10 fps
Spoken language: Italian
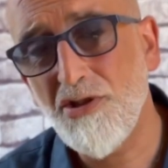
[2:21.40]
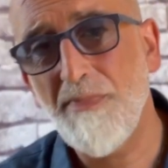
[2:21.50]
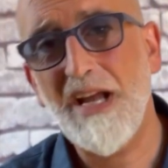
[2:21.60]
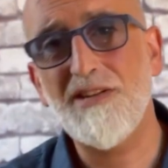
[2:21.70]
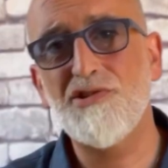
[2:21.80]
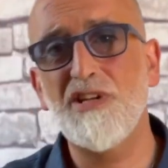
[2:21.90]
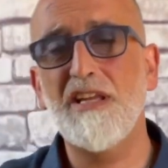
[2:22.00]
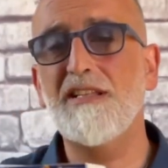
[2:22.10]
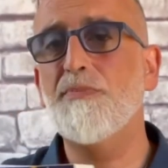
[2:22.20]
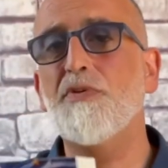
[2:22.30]

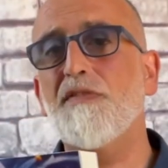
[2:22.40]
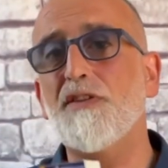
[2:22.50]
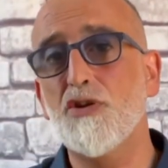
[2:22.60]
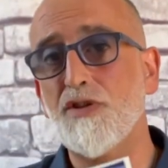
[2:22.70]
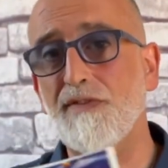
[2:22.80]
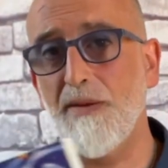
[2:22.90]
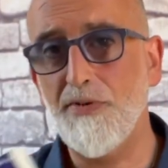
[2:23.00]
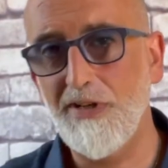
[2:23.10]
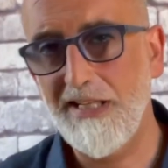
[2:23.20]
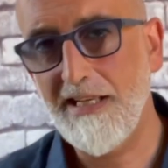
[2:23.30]
pagine di pura filosofia
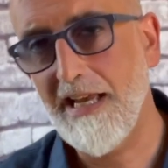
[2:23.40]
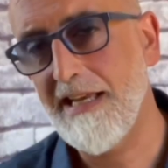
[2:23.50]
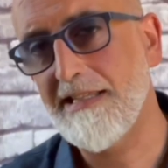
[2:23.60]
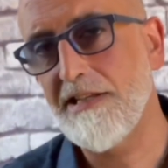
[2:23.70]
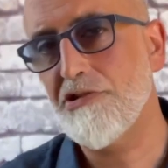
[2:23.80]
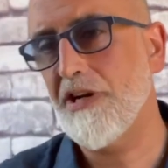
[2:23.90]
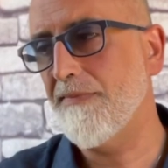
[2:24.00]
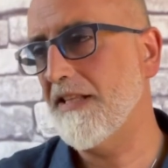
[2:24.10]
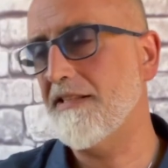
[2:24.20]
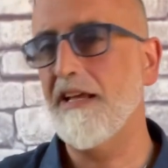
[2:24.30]
politica e
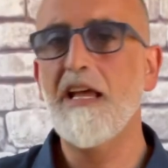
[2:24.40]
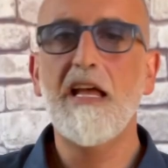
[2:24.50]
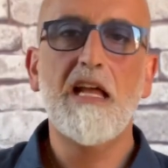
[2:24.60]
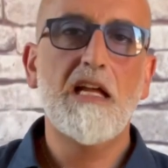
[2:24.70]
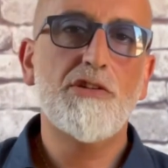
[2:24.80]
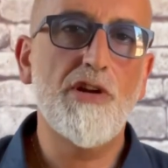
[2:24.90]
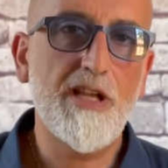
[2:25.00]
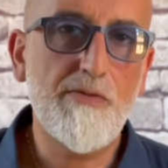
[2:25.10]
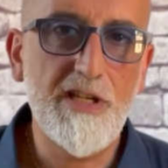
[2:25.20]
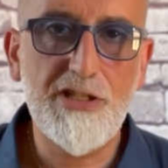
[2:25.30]
sinceramente non
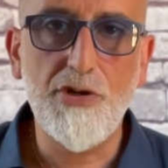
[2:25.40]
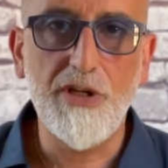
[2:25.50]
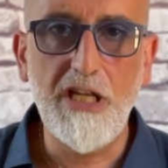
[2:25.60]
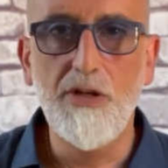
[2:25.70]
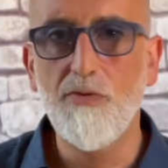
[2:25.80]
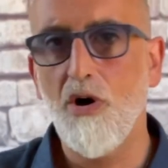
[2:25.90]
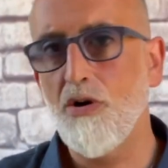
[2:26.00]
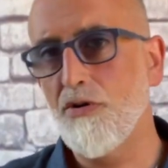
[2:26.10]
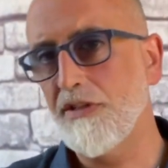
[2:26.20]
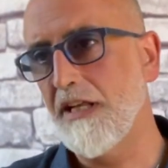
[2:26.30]
è questo il
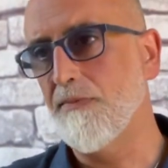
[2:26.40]
luogo nel